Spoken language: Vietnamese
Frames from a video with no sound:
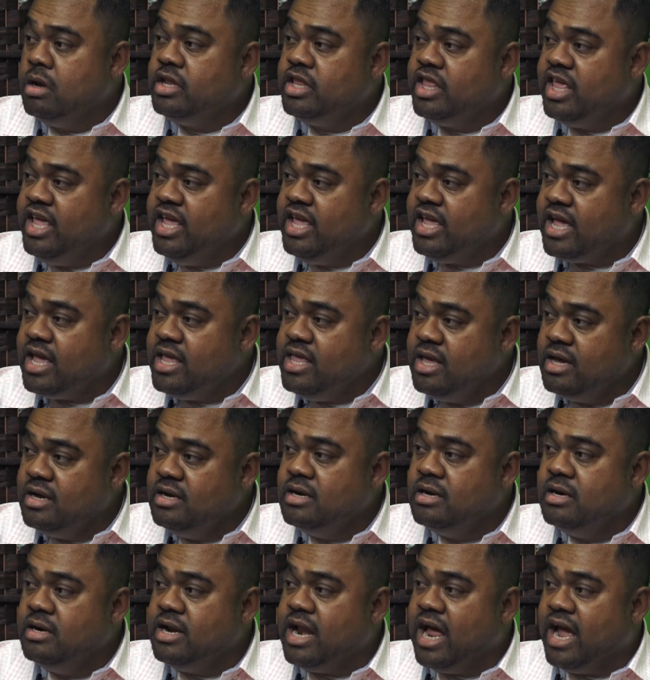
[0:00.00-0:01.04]
thì cái những
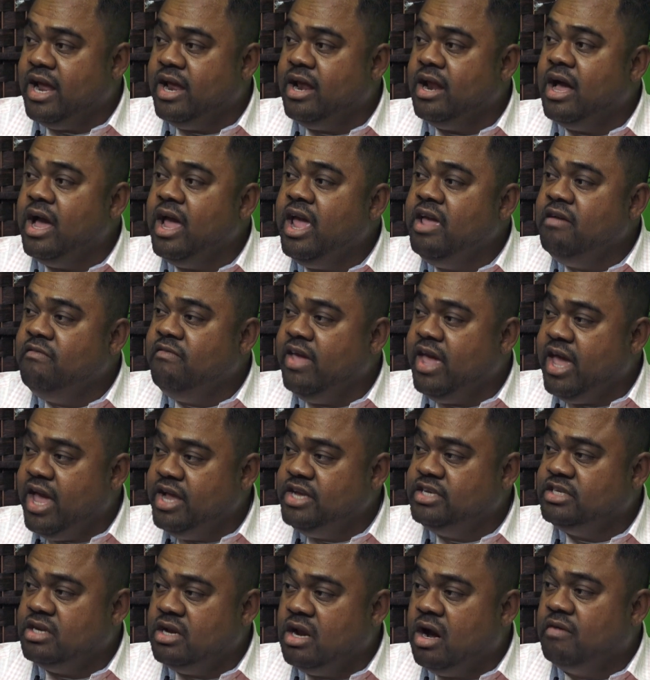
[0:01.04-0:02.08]
người này á,
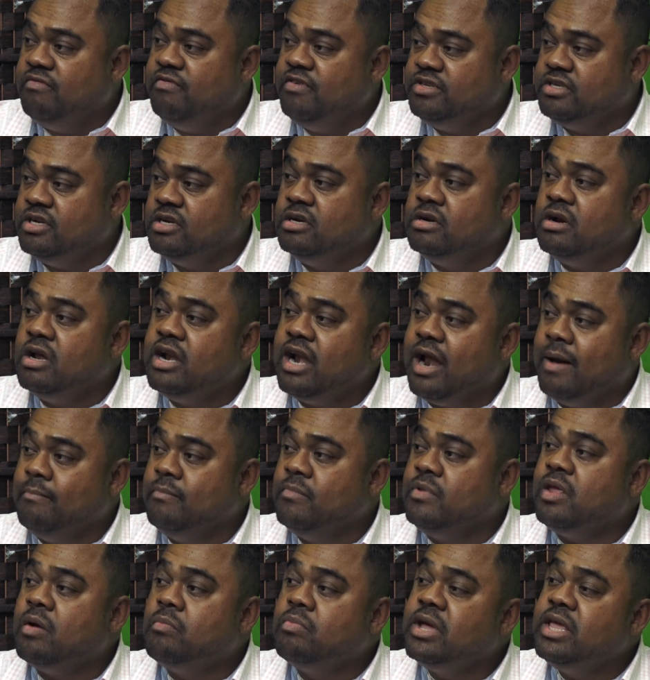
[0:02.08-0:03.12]
aviation officer nó
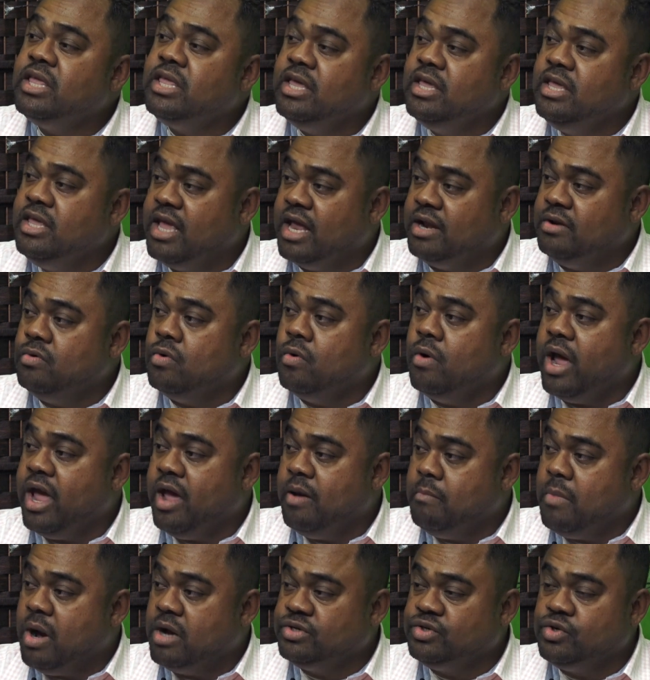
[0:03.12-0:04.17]
nằm trong cái chi nhánh của
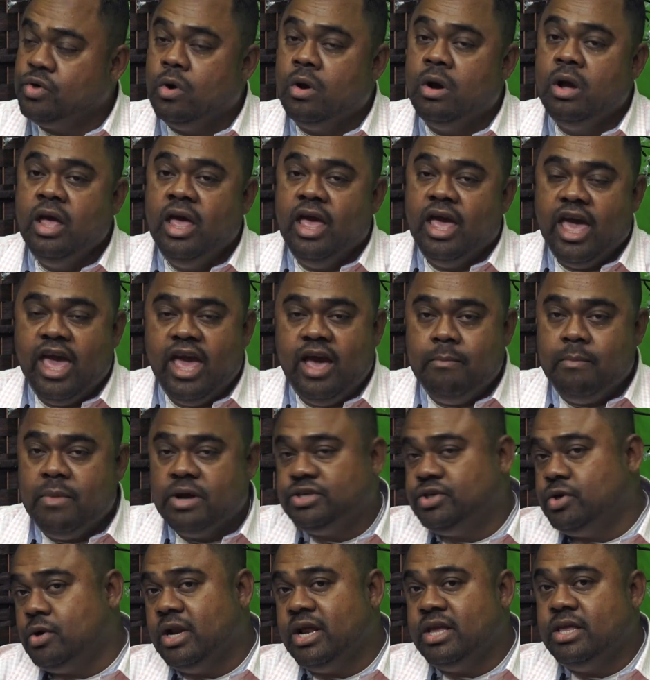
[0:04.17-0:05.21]
air marshal air
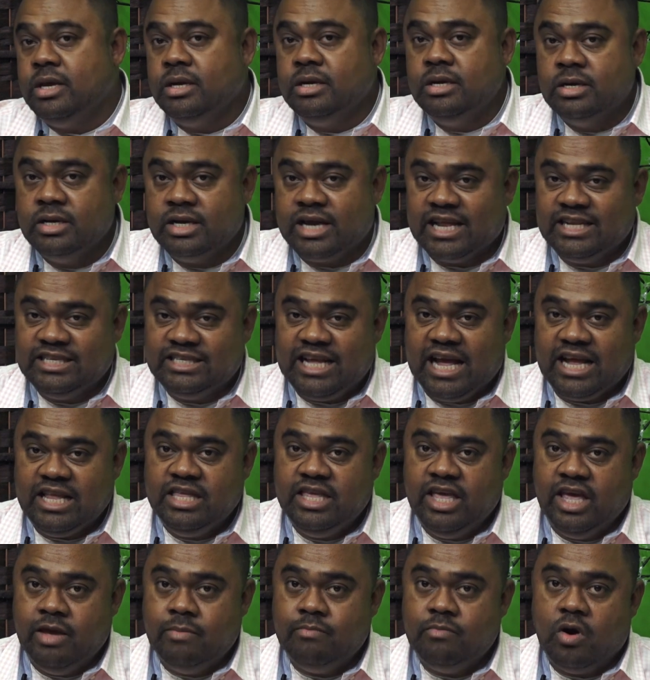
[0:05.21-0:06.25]
marshal là những người cảnh sát
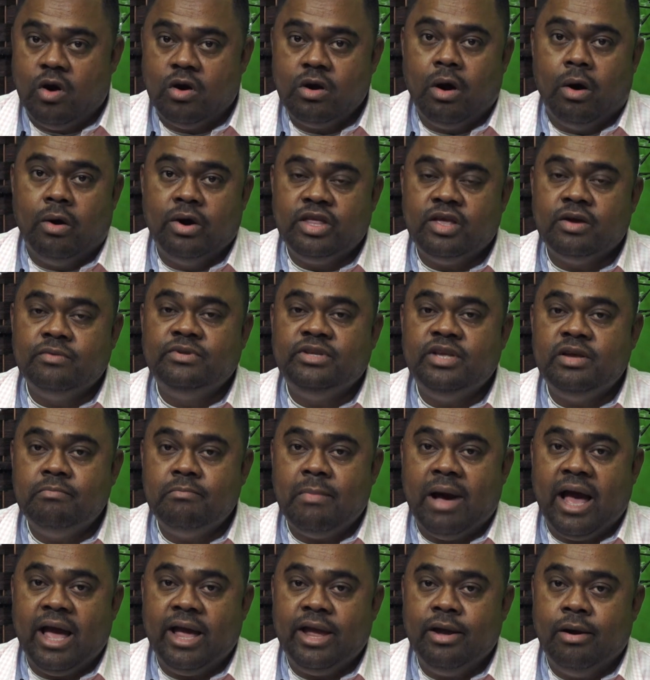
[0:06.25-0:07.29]
chìm họ ngồi trên chuyến
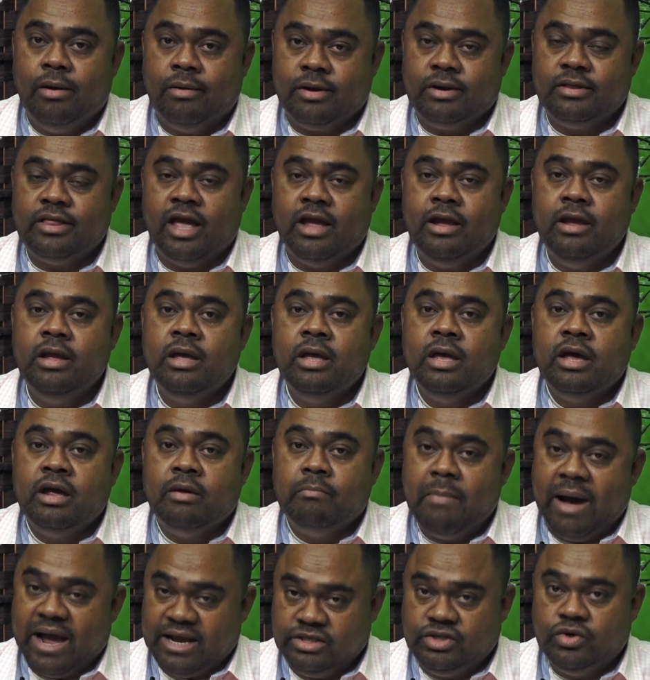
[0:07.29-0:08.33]
bay họ có thể
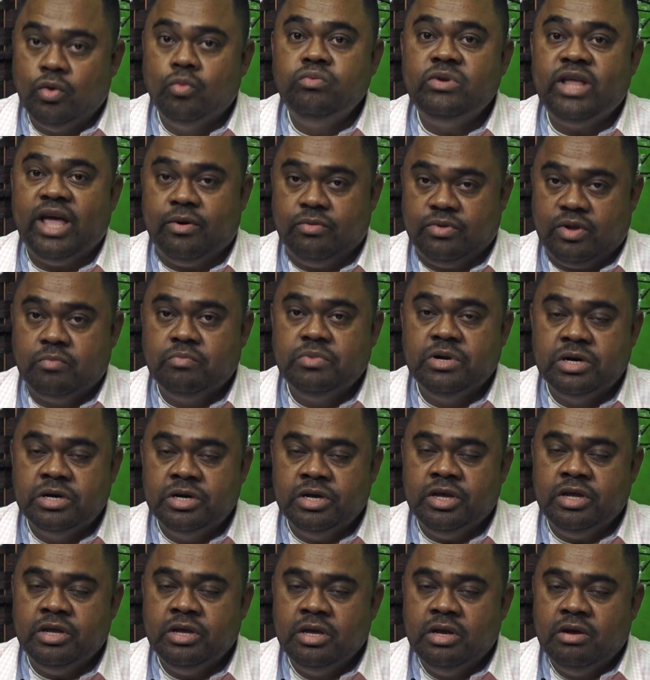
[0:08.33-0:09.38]
mang súng theo trong
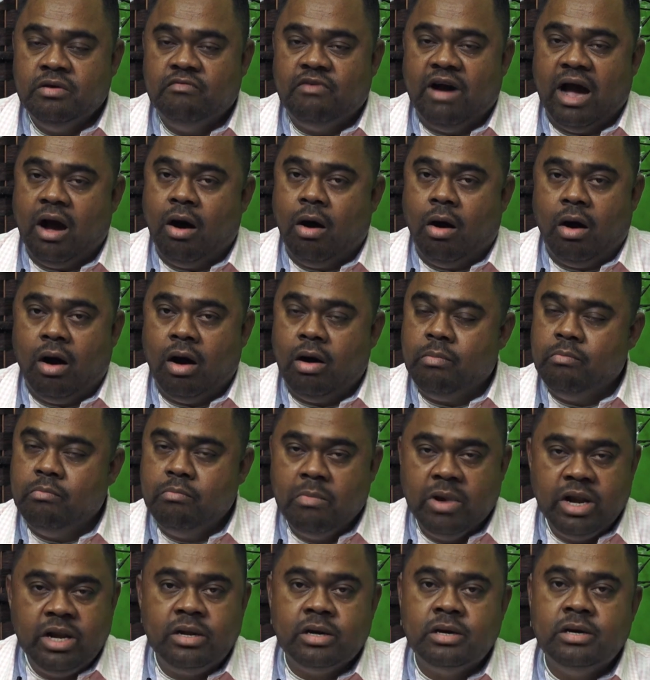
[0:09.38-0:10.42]
người và họ
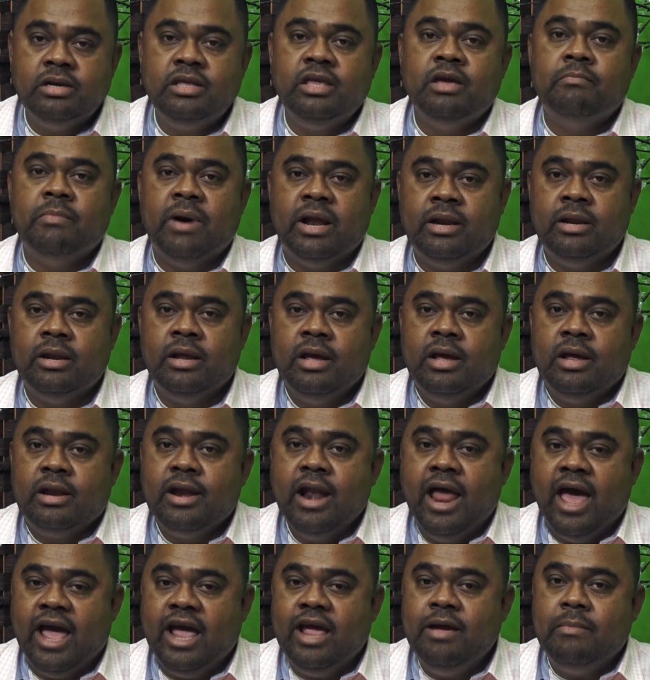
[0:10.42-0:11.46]
bình thường như mình
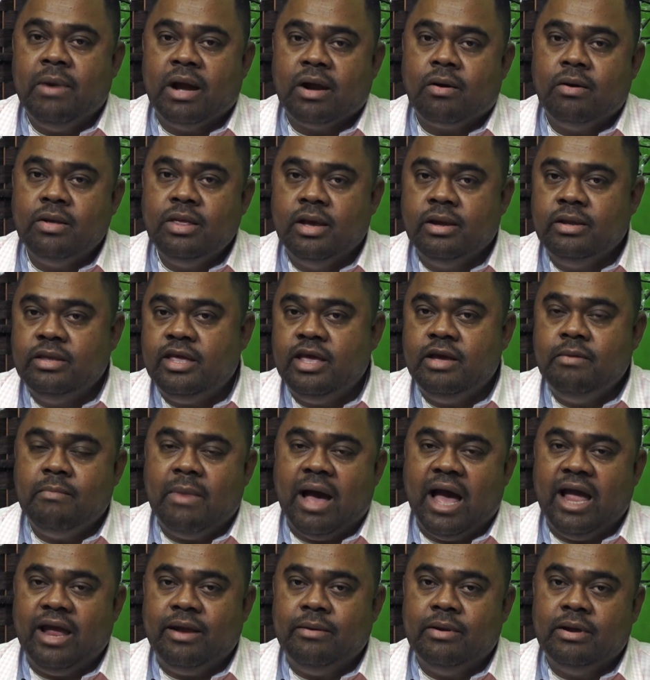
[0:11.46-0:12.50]
để mà có những chuyến
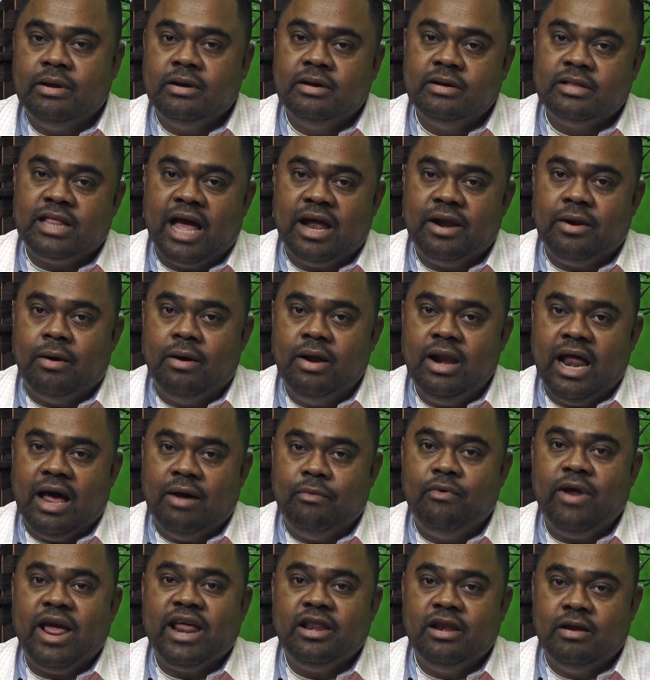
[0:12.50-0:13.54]
bay người ta nói là
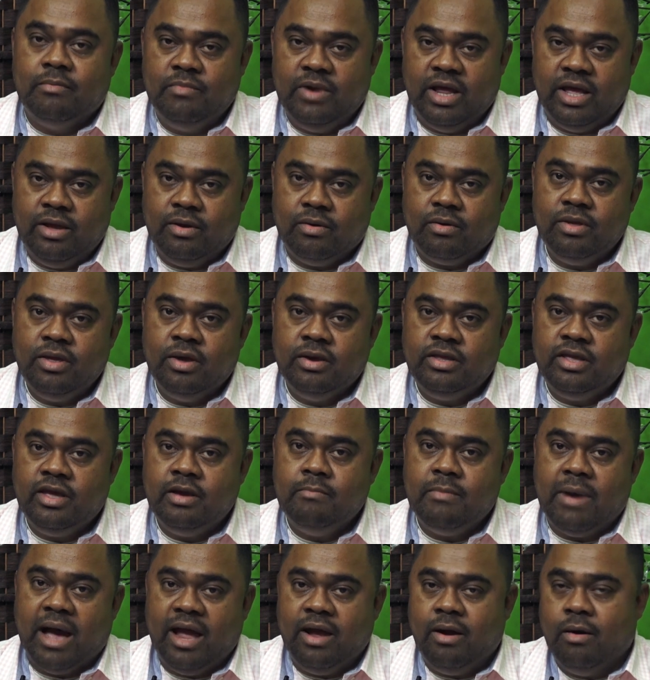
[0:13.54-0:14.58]
randomly có những
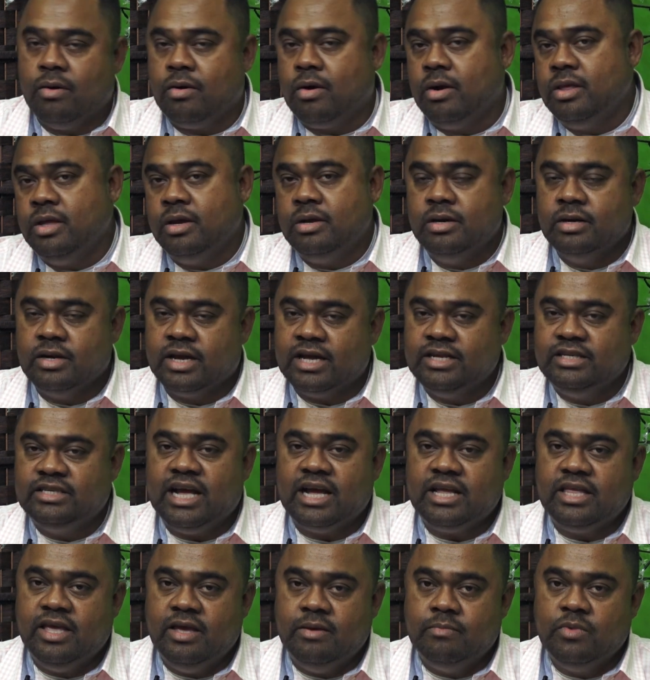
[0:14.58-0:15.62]
chuyến bay họ có những người cảnh
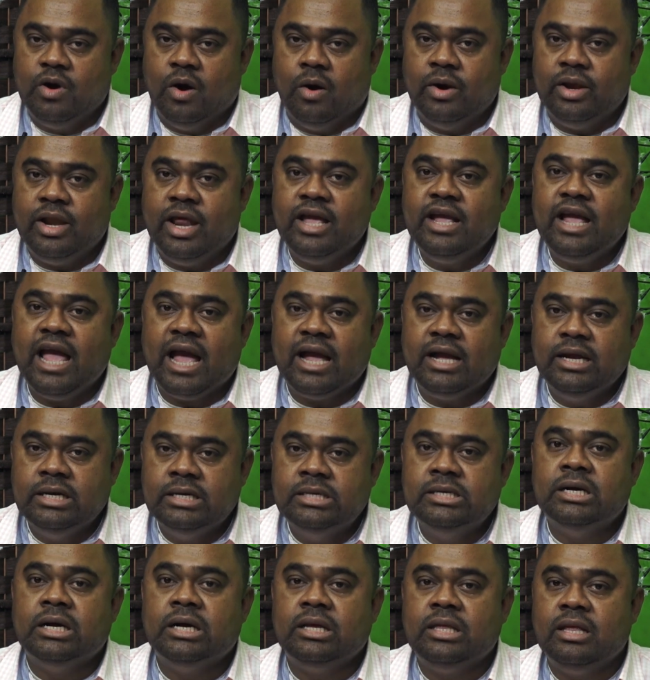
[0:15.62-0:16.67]
sát chìm ngồi để ngăn
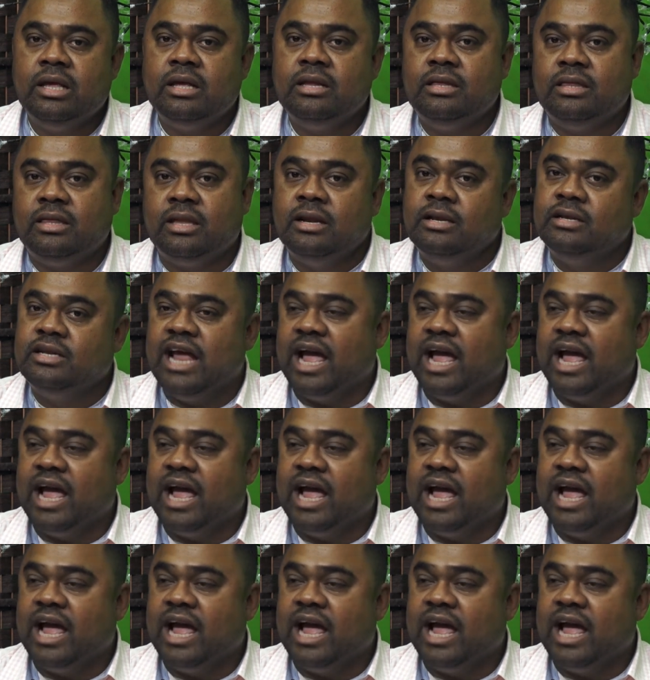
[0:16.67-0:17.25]
ngừa tình